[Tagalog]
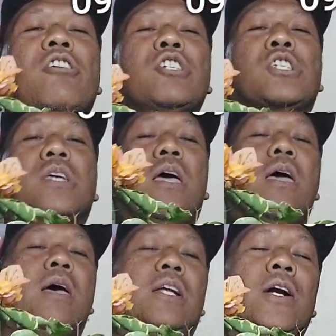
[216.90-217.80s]
yours.
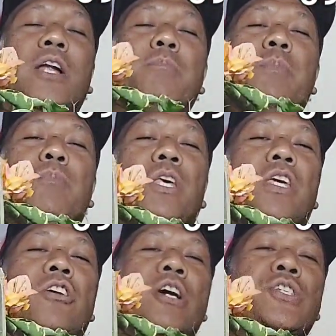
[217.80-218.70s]
350,
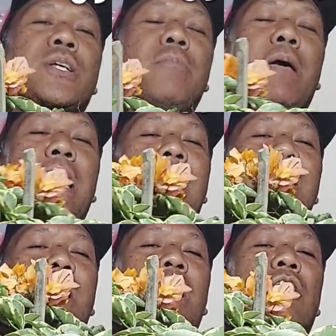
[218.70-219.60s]
yours Camellia
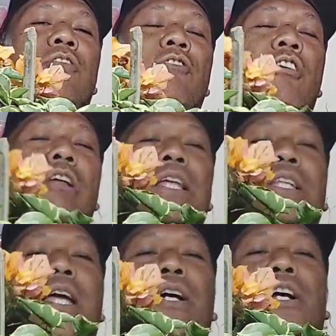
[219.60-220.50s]
Yellow for only
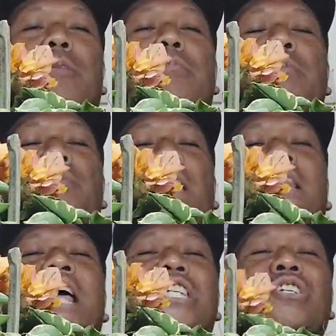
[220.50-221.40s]
350.
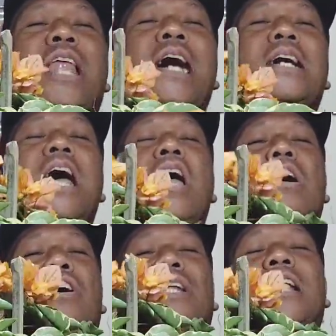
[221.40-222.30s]
Text nyo lang
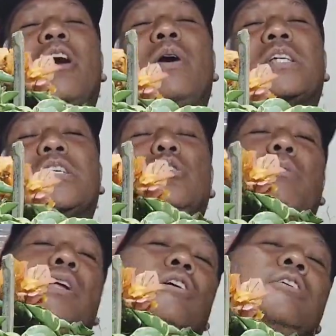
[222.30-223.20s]
or tawag sa
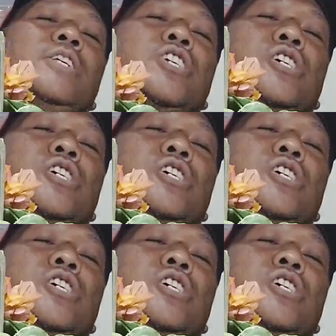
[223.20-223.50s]
numero ko